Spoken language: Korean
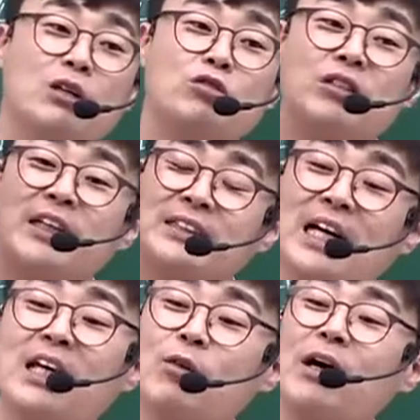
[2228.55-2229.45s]
위의
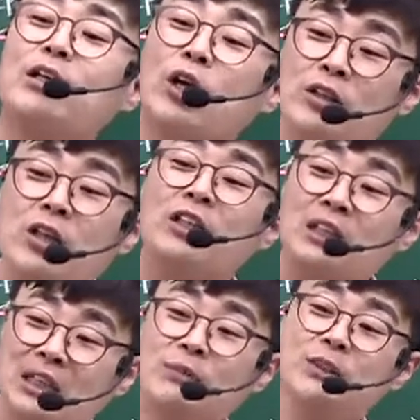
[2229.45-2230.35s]
사례와
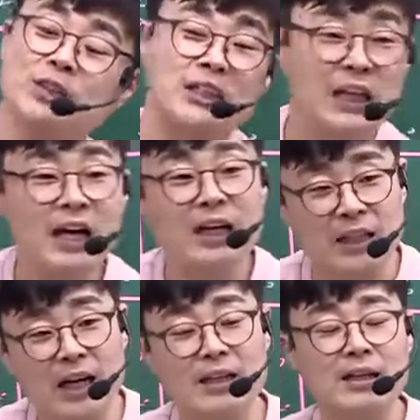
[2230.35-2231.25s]
연결시키면서 이해가
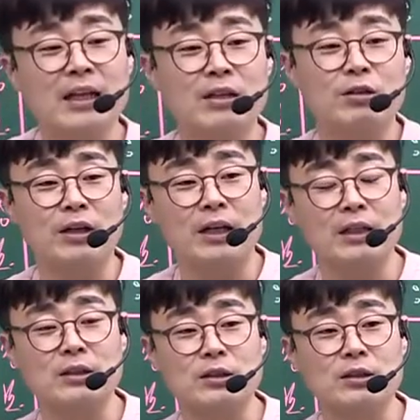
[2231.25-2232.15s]
돼야 된다는 거예요.
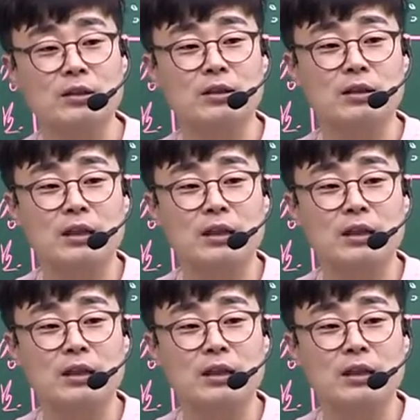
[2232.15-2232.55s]
알았죠?